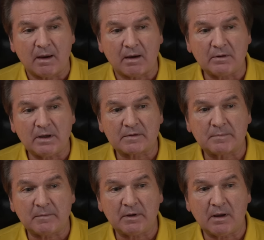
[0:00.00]
И вот я
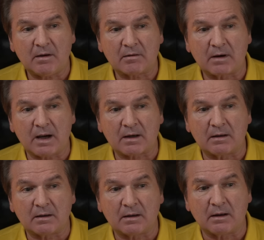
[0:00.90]
вспоминаю,
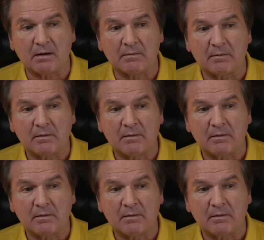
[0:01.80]
как э, э,